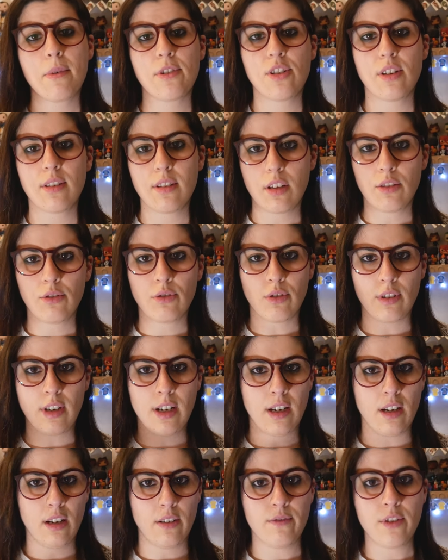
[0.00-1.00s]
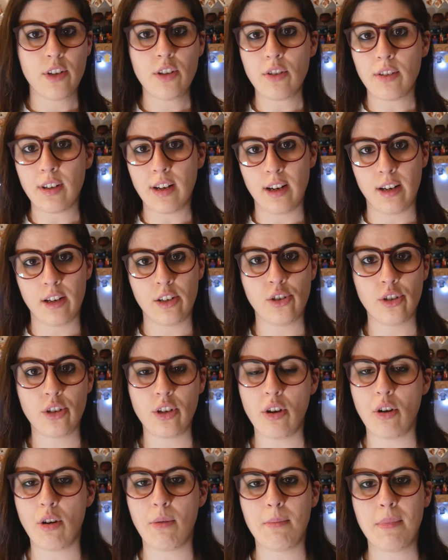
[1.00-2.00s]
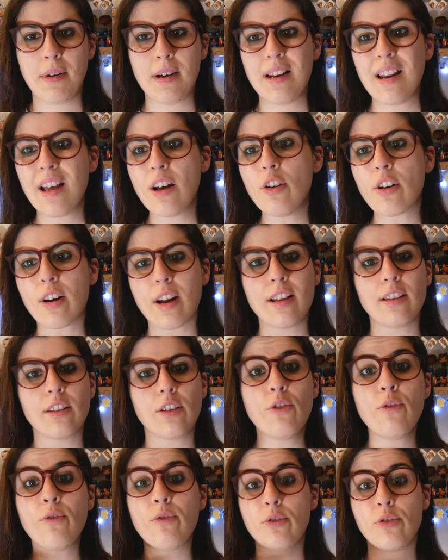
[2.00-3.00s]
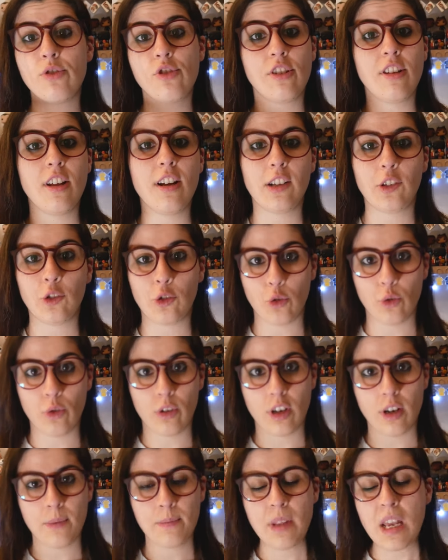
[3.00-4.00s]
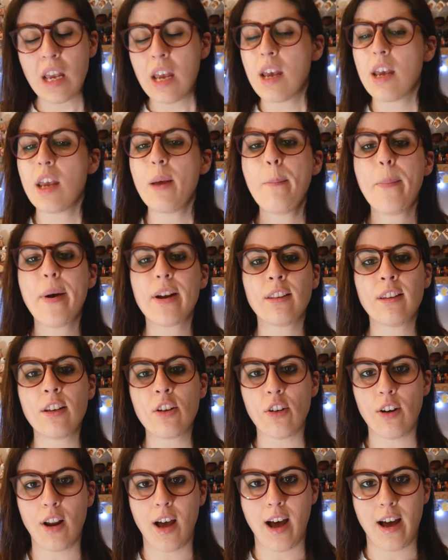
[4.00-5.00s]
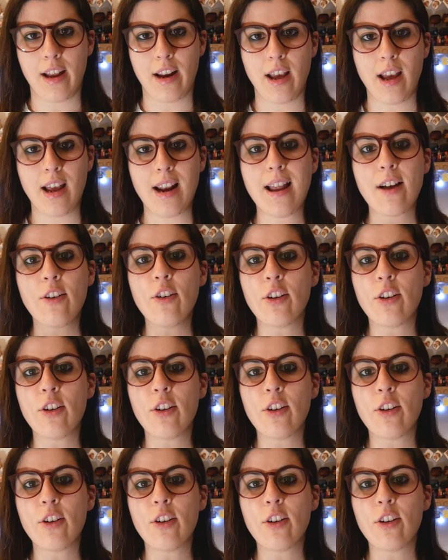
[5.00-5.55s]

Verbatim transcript: già detto nel video della legge di Ohm, la corrente è un flusso di elettroni. In particolare, la